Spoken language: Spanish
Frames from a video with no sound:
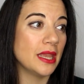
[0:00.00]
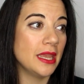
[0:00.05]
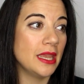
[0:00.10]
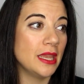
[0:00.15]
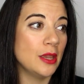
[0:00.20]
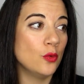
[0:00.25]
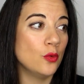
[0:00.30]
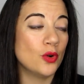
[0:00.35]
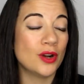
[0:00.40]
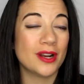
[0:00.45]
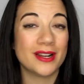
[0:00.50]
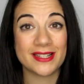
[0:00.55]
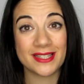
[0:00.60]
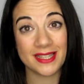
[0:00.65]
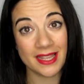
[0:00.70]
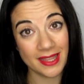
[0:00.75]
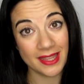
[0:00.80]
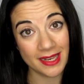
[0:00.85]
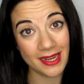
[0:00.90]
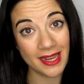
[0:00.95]
eh, un
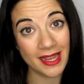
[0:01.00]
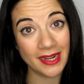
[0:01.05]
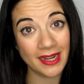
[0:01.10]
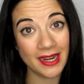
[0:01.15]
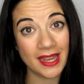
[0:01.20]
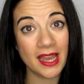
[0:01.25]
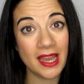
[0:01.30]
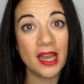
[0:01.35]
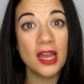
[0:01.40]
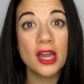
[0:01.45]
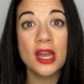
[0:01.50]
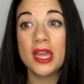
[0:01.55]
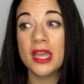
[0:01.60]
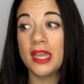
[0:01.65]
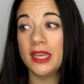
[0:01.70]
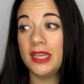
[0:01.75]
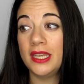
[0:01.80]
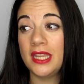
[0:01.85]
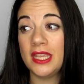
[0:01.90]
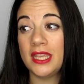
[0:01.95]
jersey de lana,
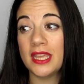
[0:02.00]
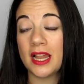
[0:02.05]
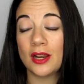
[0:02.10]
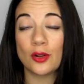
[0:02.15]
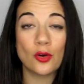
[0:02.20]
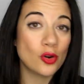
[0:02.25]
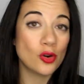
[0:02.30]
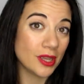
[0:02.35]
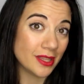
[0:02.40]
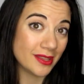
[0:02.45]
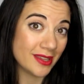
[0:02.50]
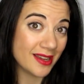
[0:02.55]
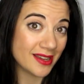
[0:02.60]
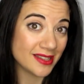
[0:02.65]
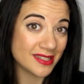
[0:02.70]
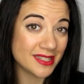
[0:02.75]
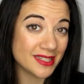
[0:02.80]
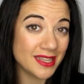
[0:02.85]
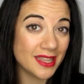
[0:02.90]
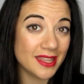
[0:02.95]
ni algo que tenga
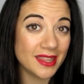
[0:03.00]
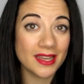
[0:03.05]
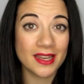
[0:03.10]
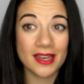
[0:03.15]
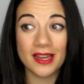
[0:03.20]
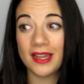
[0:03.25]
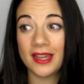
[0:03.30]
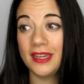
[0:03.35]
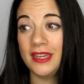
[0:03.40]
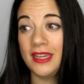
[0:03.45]
seda,